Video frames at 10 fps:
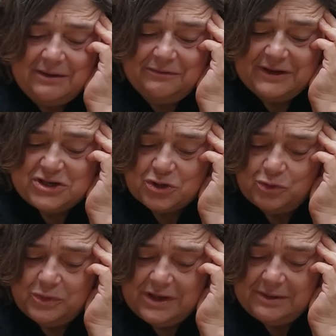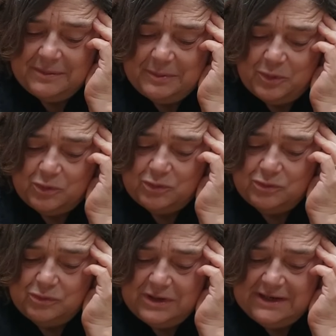En fait Jean-Louis aimait
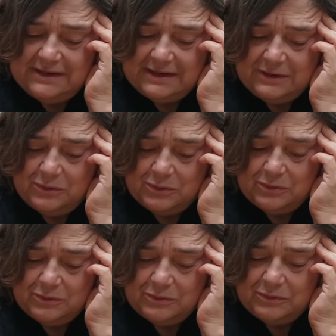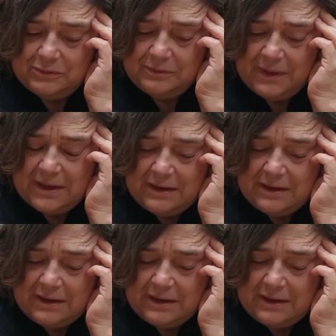beaucoup l'idée de